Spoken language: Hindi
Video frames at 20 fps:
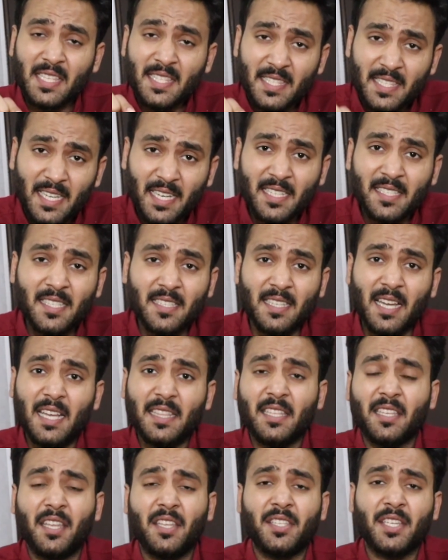सख्त
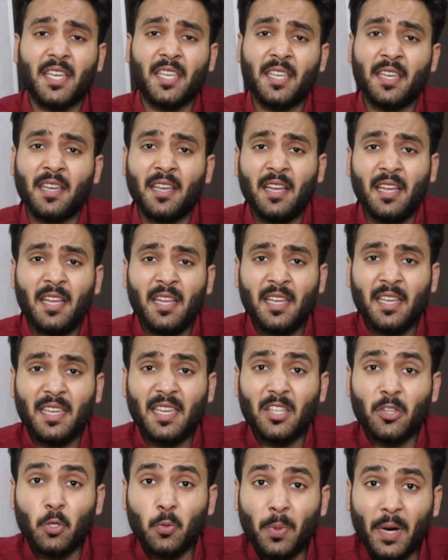सज़ा देनी चाहिए
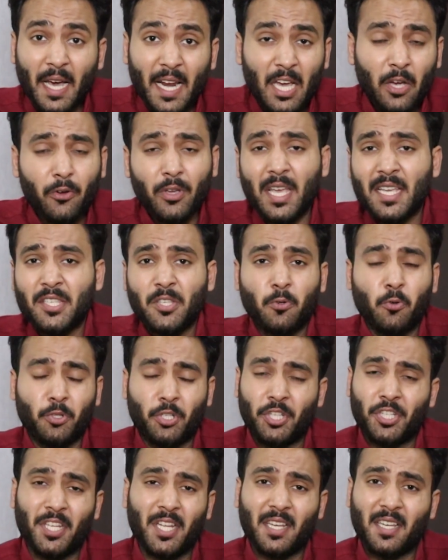कि दोबारा कोई ऐसी
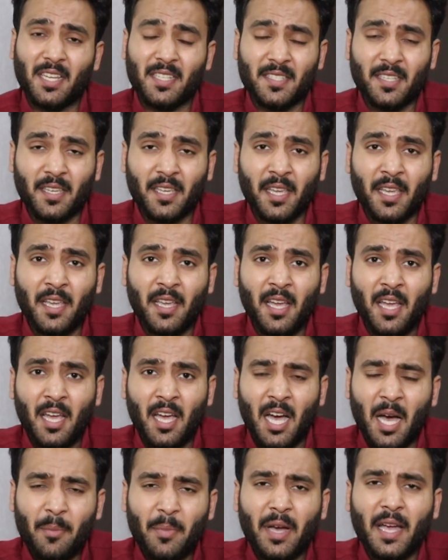कोशिश ना कर सके
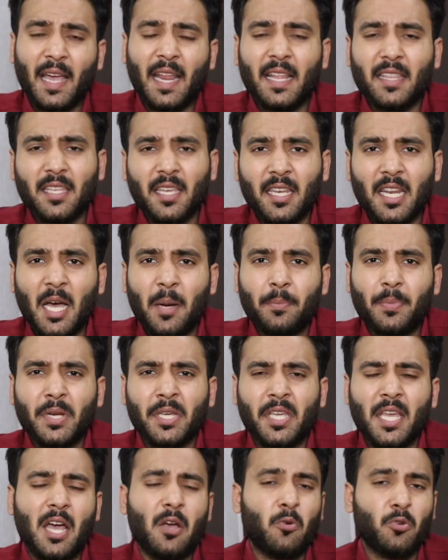हम गैरत के नाम
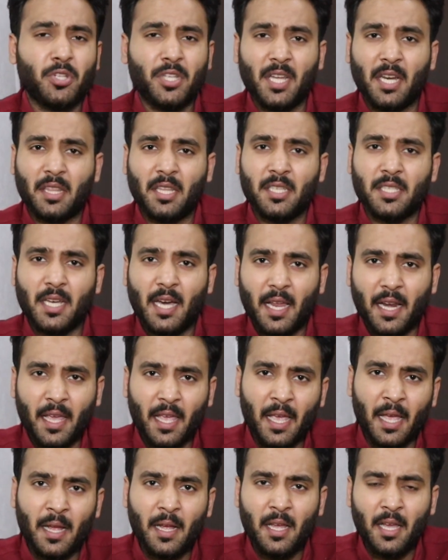पर क्या कुछ करते जा
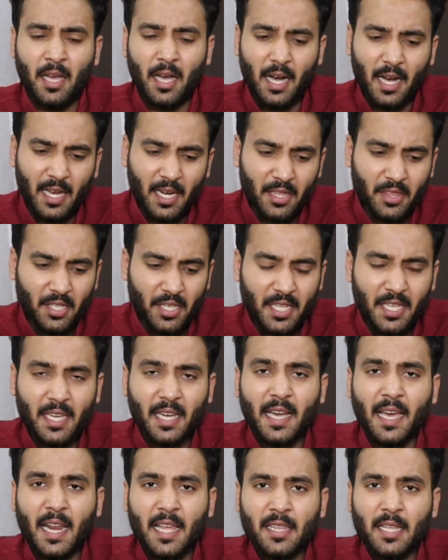रहे हैं अगर इतनी
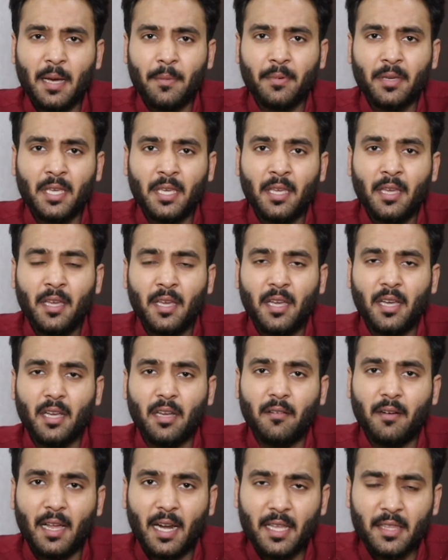ही गैरत आपकी
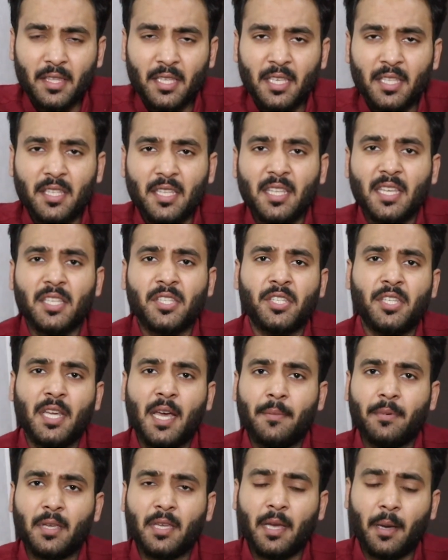गवारा थी इतनी
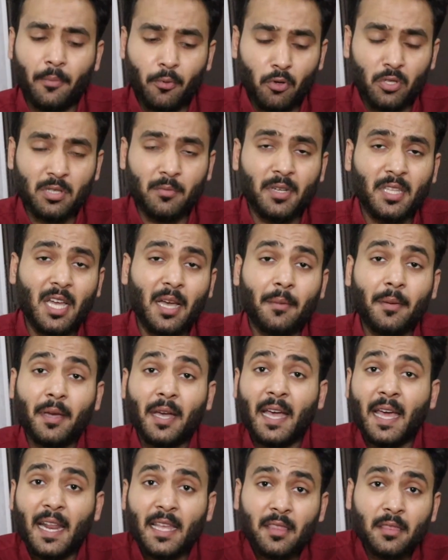अच्छी आपकी आपको समझ
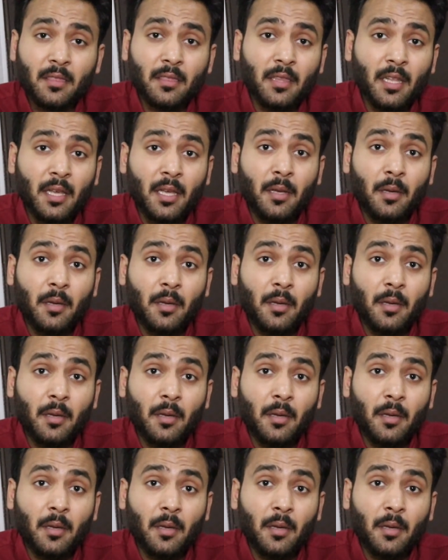आपकी गैरत